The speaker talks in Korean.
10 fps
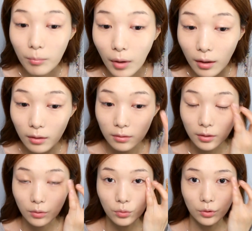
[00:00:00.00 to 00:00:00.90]
말하는
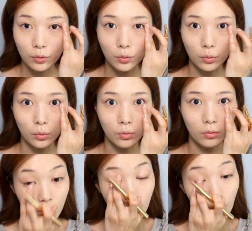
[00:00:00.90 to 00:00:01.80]
데도 있고
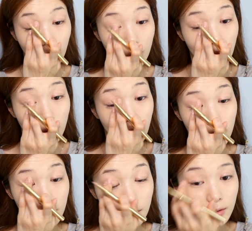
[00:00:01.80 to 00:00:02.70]
또 어떤
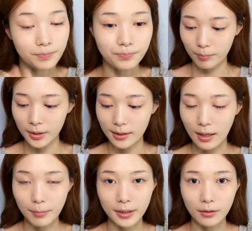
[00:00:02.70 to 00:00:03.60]
데는
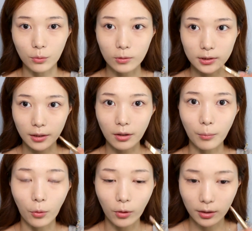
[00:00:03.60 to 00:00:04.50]
비타민 꼭 챙겨
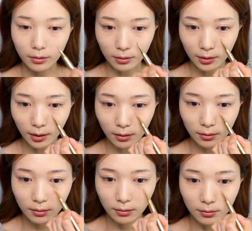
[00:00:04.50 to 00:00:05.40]
먹어야 된다
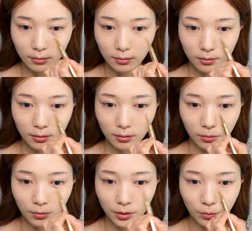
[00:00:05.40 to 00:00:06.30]

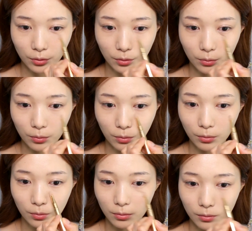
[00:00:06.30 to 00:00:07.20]
이런 데도
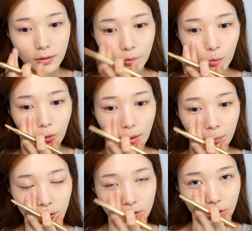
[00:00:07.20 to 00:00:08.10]
있고 그래도 안
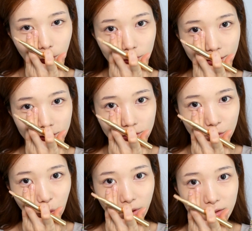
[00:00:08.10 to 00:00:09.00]
먹는 것보다는
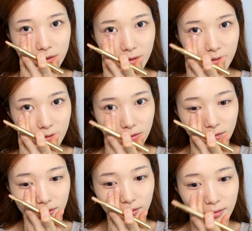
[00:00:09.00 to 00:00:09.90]
좋겠죠
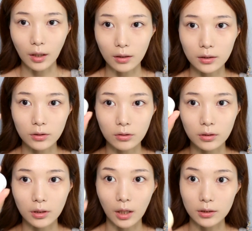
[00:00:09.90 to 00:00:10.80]

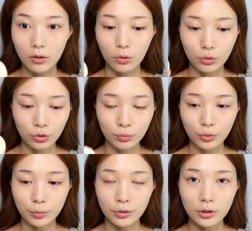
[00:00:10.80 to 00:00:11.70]
다크서클 가장 어두운
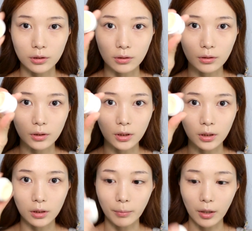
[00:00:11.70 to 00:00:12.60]
부분은 이
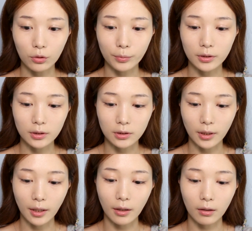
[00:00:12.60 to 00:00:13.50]

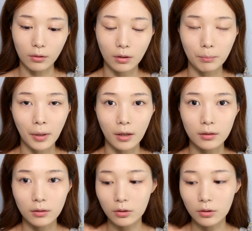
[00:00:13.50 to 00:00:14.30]
마르빌츠의 밝은